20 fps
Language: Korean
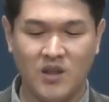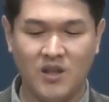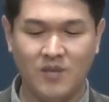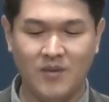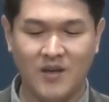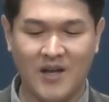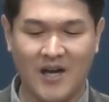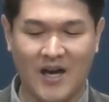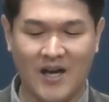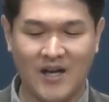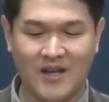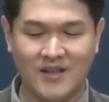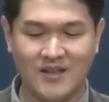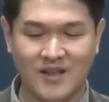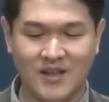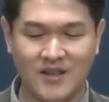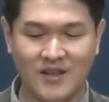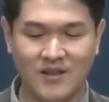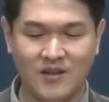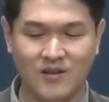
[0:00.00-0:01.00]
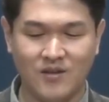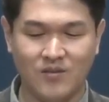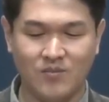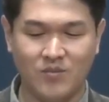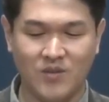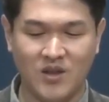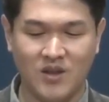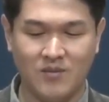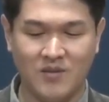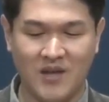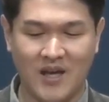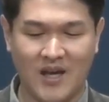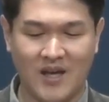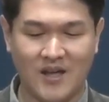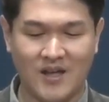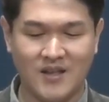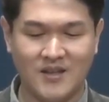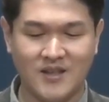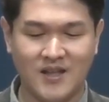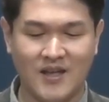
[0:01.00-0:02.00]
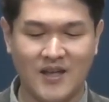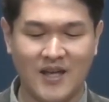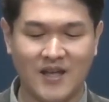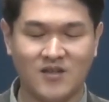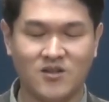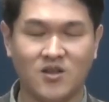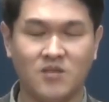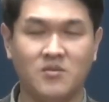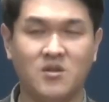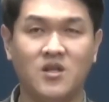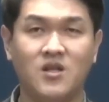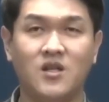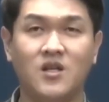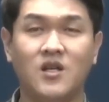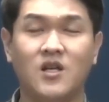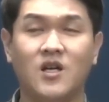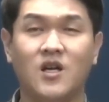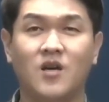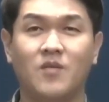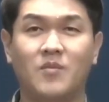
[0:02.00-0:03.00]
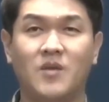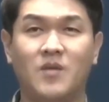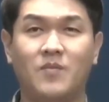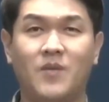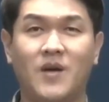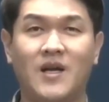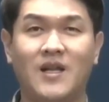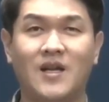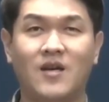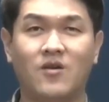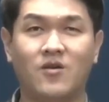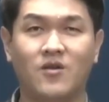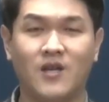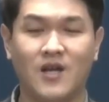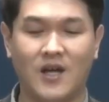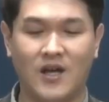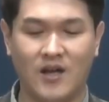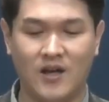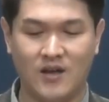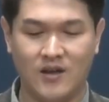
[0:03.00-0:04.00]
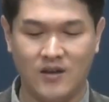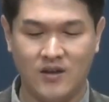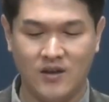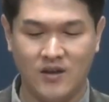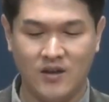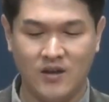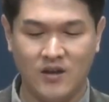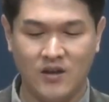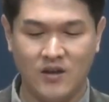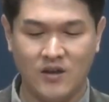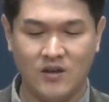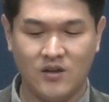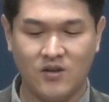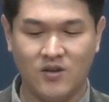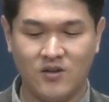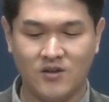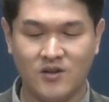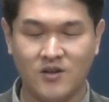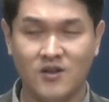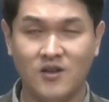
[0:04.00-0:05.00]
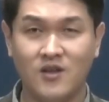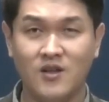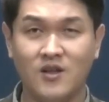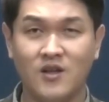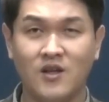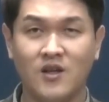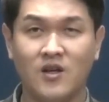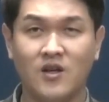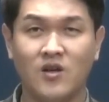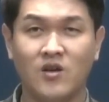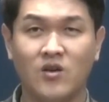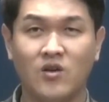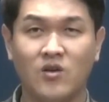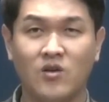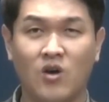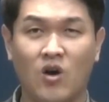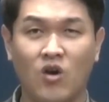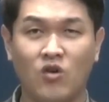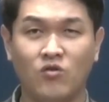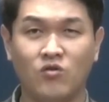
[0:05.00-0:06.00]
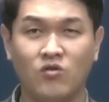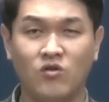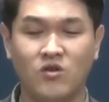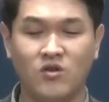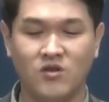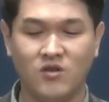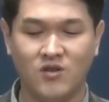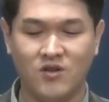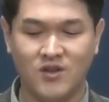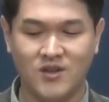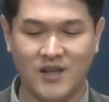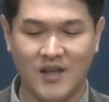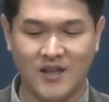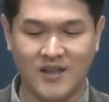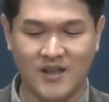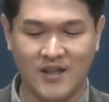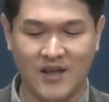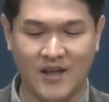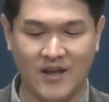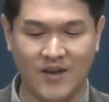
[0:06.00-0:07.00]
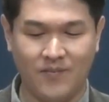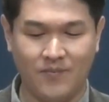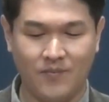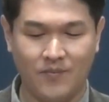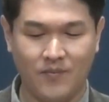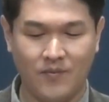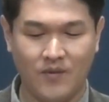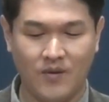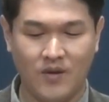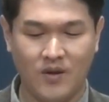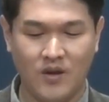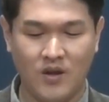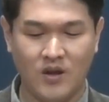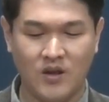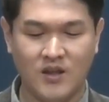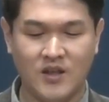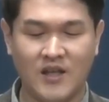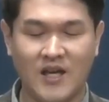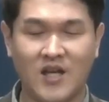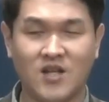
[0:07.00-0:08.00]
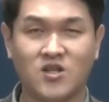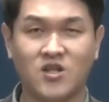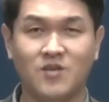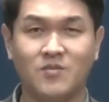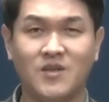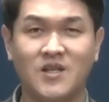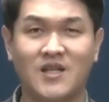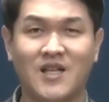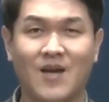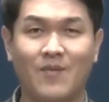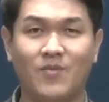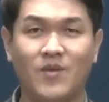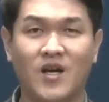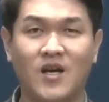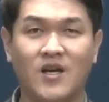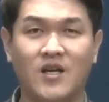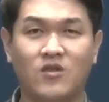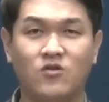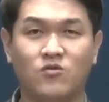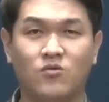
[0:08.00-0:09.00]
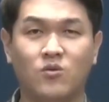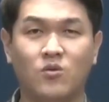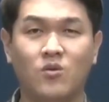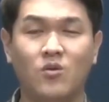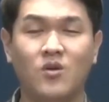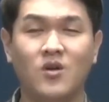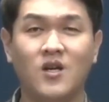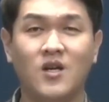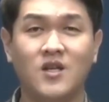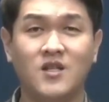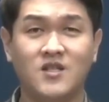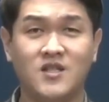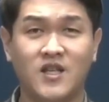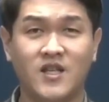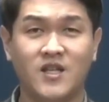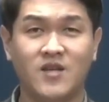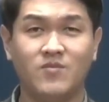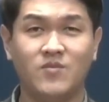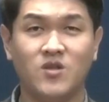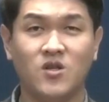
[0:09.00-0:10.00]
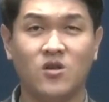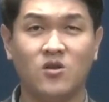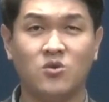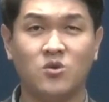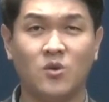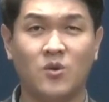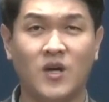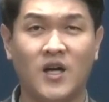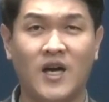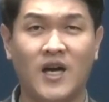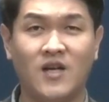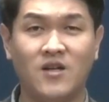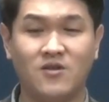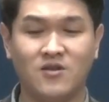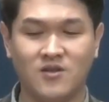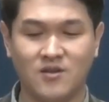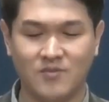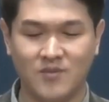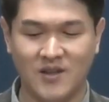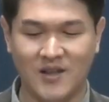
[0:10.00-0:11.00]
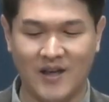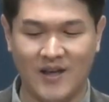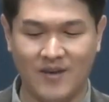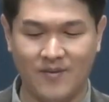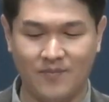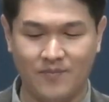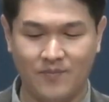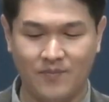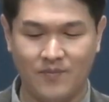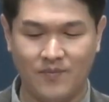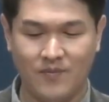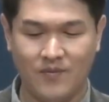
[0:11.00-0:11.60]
믿음이 강한 자는 믿음이 약한 자의 약점을 비판하거나 그것을 억누르는 것이 아니라 그 약점을 담당해주고 책임져 줘야 할 것입니다.